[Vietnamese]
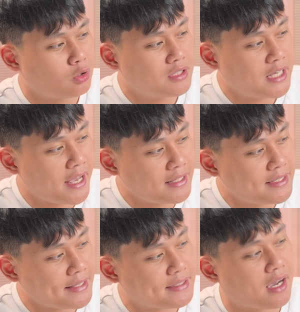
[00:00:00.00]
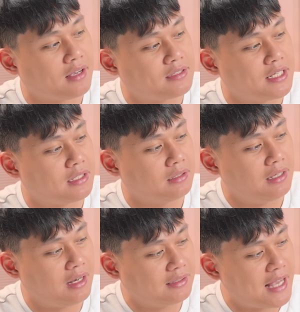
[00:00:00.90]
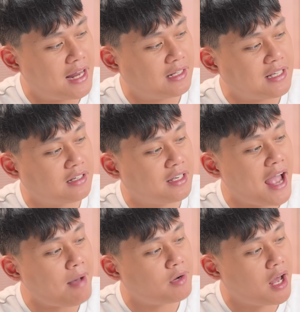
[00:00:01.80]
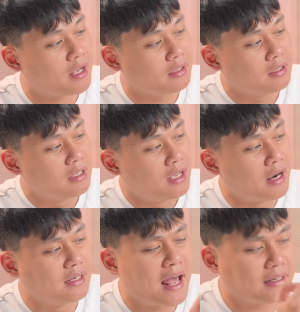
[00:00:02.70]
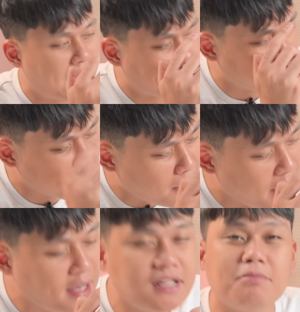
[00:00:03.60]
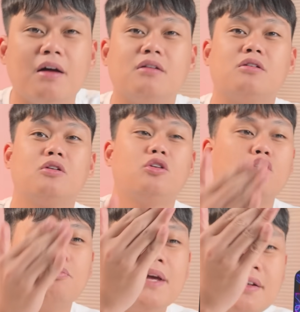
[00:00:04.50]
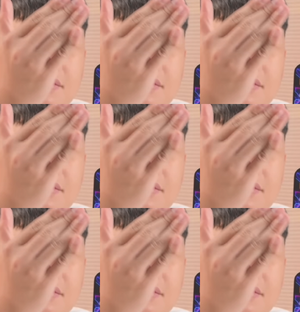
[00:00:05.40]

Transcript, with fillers: nó chi chít chằng chịt lằng nhà lằng nhằng cái app ở đây hình nền đẹp đến mấy nhưng mà nó, nó bị